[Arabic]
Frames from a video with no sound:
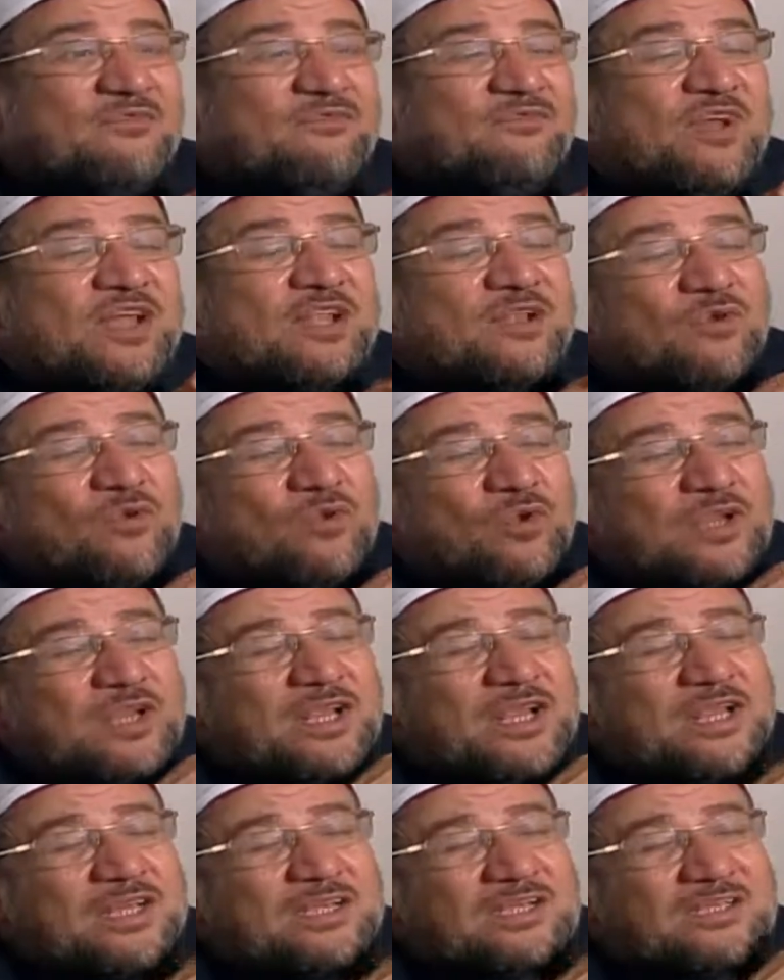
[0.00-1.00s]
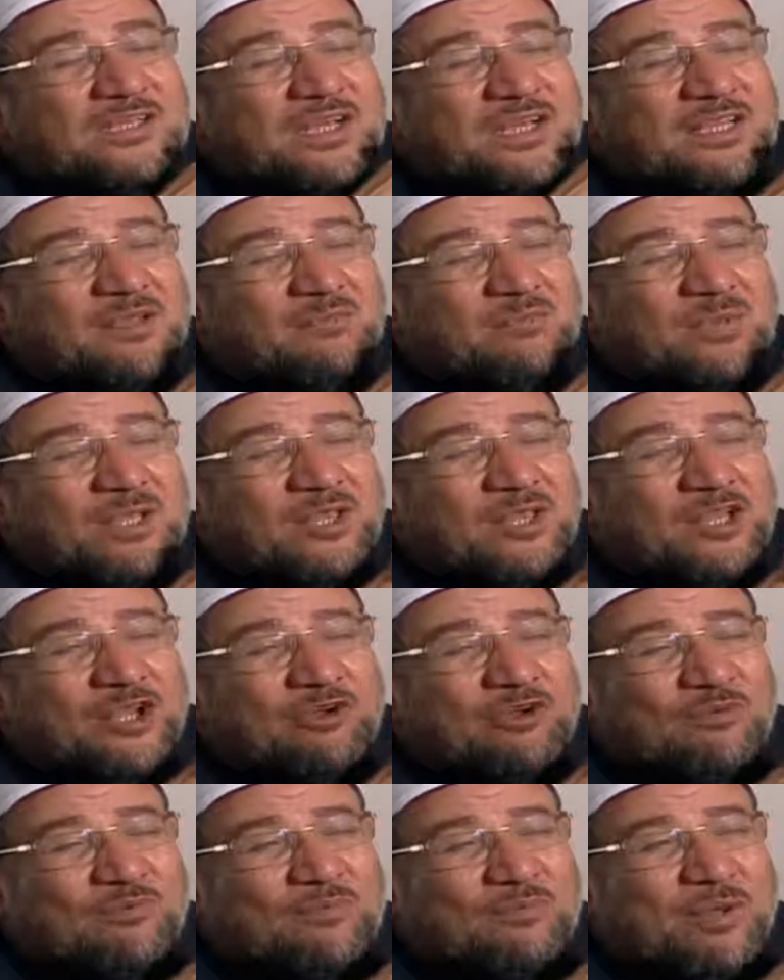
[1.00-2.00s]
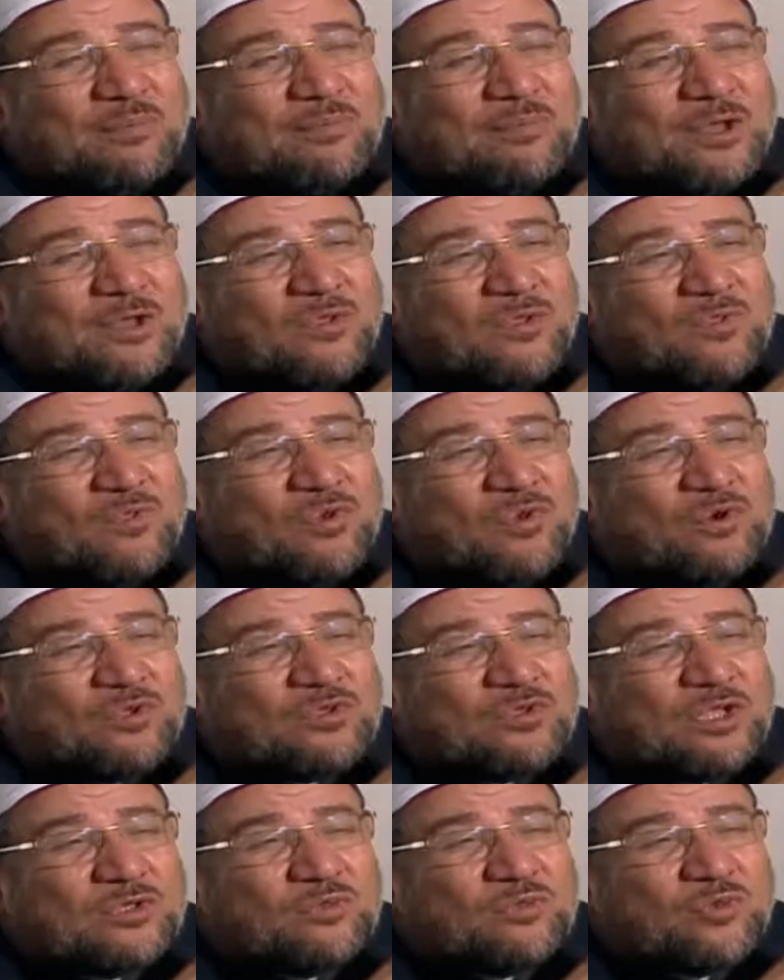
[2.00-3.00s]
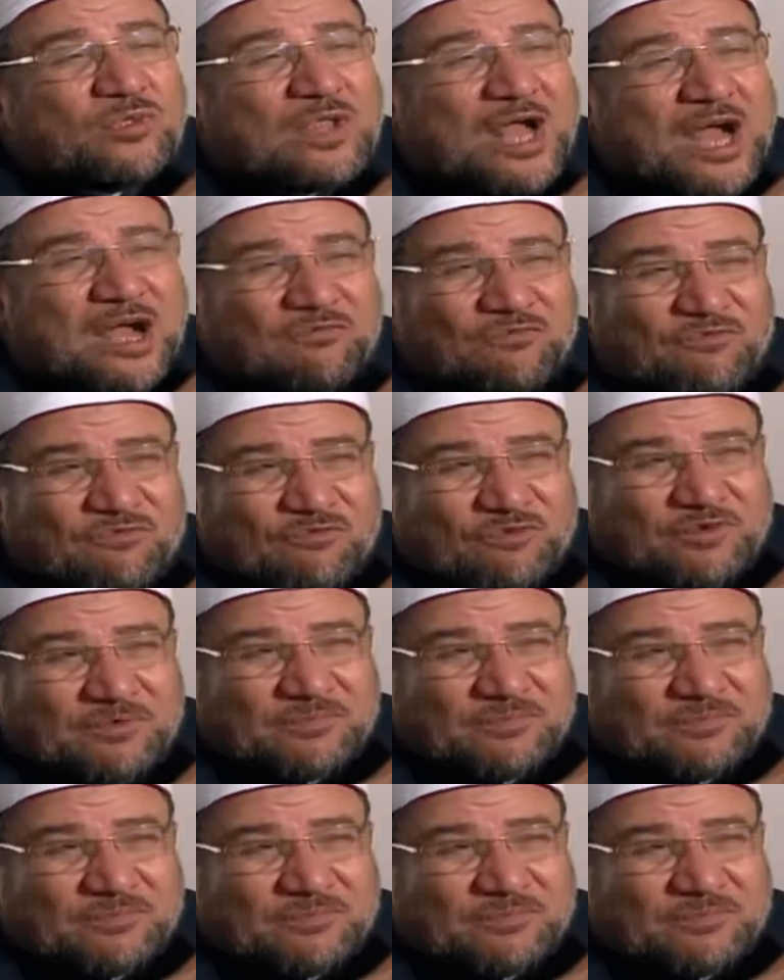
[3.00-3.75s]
فلكل إنسان منا ربما نقطة ضعف